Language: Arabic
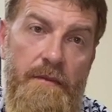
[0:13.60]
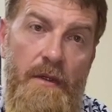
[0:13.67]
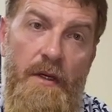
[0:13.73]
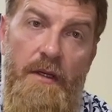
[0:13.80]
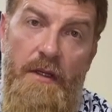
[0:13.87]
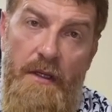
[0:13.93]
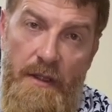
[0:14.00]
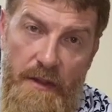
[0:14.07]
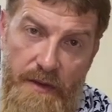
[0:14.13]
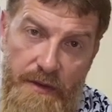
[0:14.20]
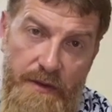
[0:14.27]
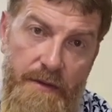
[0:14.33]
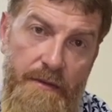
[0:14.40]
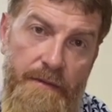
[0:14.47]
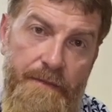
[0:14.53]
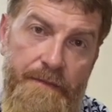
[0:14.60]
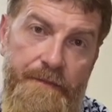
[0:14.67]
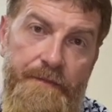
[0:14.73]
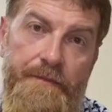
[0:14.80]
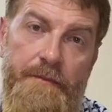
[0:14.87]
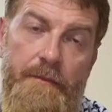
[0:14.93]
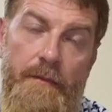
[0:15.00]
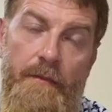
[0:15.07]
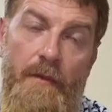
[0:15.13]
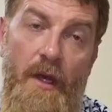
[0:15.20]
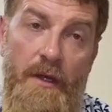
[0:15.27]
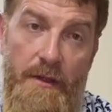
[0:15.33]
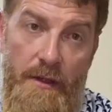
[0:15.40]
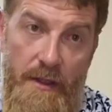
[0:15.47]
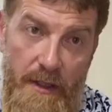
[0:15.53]
أرض العز
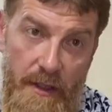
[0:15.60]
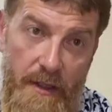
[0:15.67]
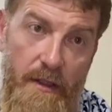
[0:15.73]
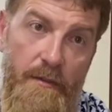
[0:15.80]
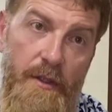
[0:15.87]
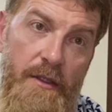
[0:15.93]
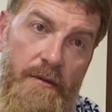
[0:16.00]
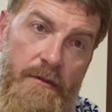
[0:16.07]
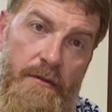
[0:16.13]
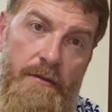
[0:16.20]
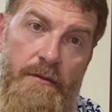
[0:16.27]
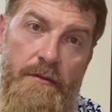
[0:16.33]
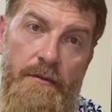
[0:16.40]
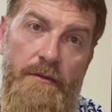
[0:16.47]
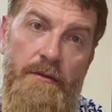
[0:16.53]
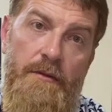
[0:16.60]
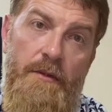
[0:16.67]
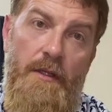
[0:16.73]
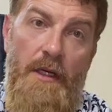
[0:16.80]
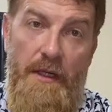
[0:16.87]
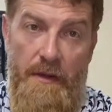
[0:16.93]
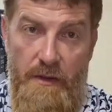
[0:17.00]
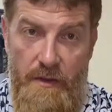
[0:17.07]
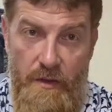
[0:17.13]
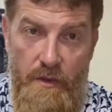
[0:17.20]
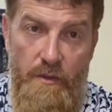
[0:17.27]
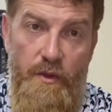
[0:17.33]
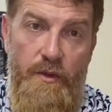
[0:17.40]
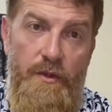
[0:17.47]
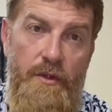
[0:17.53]
أرض الكرامة أرض
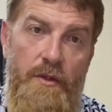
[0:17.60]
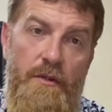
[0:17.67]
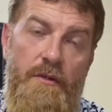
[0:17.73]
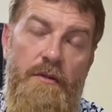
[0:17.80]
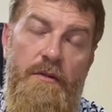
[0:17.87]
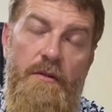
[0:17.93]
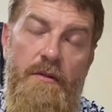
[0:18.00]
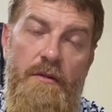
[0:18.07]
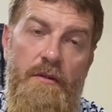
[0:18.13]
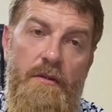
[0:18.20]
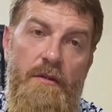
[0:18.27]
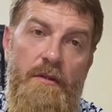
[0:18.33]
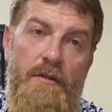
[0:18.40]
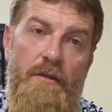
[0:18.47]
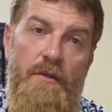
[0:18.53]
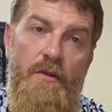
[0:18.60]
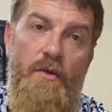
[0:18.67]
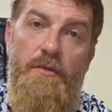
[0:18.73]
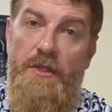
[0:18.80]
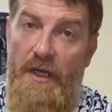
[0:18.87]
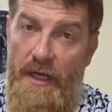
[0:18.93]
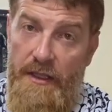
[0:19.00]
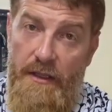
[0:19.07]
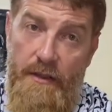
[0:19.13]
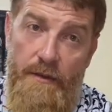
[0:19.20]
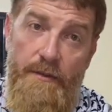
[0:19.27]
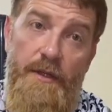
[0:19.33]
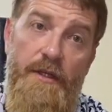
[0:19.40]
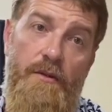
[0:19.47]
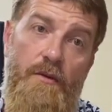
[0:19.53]
الصمود وبدي أحيي
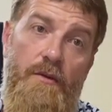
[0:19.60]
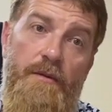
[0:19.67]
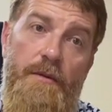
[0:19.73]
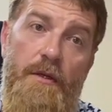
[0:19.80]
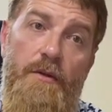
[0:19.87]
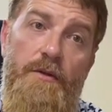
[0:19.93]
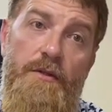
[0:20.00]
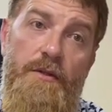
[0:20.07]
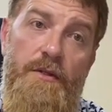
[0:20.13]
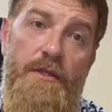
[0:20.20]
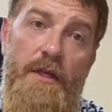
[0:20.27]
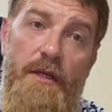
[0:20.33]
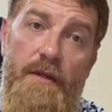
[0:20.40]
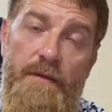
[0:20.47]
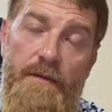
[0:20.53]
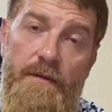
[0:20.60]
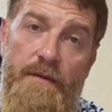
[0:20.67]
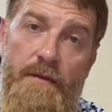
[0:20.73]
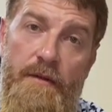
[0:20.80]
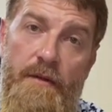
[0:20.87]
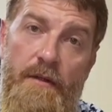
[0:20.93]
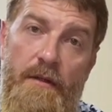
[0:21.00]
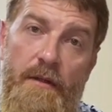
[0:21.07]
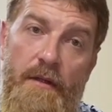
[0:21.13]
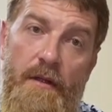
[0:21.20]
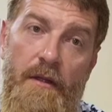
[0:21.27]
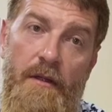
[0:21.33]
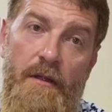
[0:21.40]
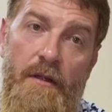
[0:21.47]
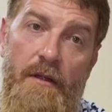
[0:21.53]
رباطكم في القدس الشريف
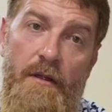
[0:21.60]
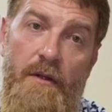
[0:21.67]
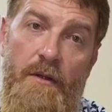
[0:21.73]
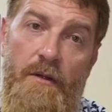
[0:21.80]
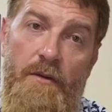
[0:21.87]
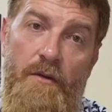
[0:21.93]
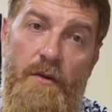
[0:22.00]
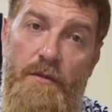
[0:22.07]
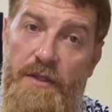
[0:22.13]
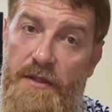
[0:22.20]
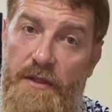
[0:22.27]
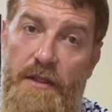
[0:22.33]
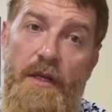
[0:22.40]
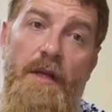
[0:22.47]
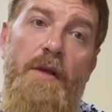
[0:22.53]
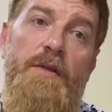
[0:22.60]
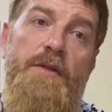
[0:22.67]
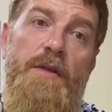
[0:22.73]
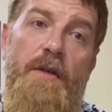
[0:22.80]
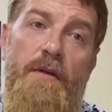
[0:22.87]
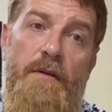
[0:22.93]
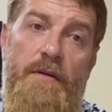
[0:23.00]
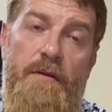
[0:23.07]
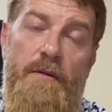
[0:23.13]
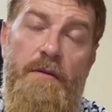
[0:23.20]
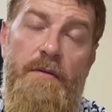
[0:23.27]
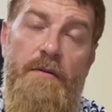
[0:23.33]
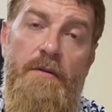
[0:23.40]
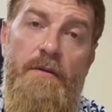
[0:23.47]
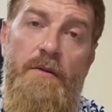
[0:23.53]
والمسجد الأقصى
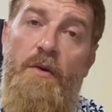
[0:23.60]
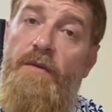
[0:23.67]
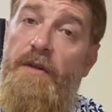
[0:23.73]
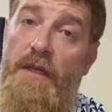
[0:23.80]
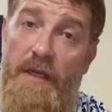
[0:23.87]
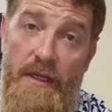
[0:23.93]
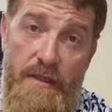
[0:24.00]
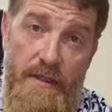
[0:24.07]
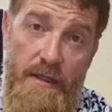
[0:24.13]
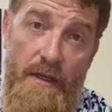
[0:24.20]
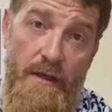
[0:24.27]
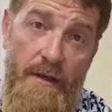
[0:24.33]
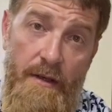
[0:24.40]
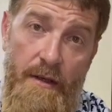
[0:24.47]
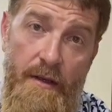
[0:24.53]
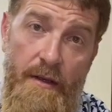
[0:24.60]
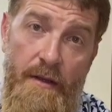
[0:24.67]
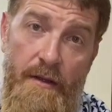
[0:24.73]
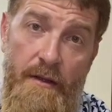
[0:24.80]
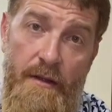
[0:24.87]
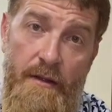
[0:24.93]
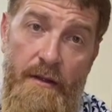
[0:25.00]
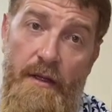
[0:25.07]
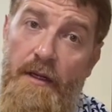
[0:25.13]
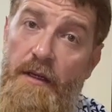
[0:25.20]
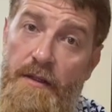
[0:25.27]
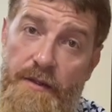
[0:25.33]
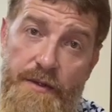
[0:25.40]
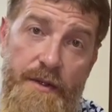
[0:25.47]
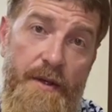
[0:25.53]
وفي غزة
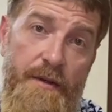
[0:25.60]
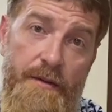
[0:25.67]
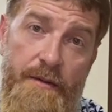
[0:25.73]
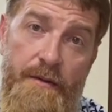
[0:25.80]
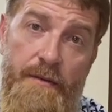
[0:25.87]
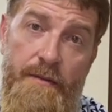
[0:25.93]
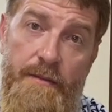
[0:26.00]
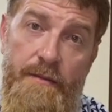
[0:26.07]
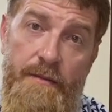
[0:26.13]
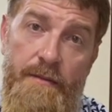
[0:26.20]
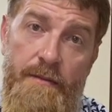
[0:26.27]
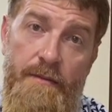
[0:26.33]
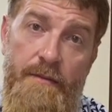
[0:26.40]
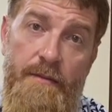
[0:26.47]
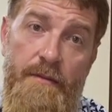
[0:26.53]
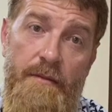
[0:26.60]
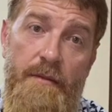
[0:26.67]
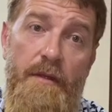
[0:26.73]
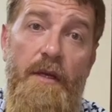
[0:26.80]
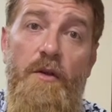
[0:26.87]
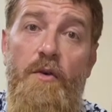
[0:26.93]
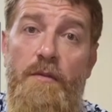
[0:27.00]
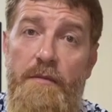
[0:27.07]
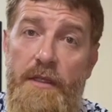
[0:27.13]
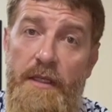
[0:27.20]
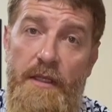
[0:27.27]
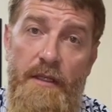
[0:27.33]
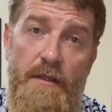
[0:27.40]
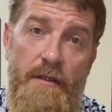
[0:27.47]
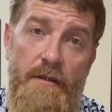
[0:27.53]
العزة لكم
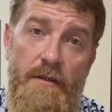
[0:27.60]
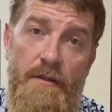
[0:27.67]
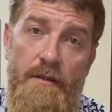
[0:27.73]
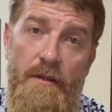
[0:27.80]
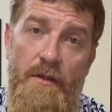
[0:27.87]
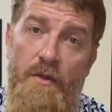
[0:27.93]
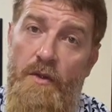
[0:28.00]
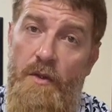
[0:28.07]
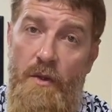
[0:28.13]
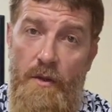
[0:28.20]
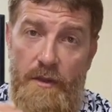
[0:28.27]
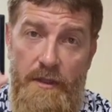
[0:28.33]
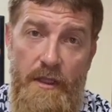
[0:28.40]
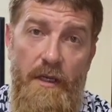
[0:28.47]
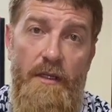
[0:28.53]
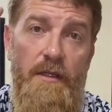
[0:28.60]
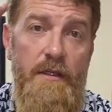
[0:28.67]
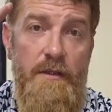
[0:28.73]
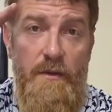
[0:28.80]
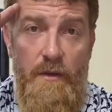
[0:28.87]
مني كل التحيات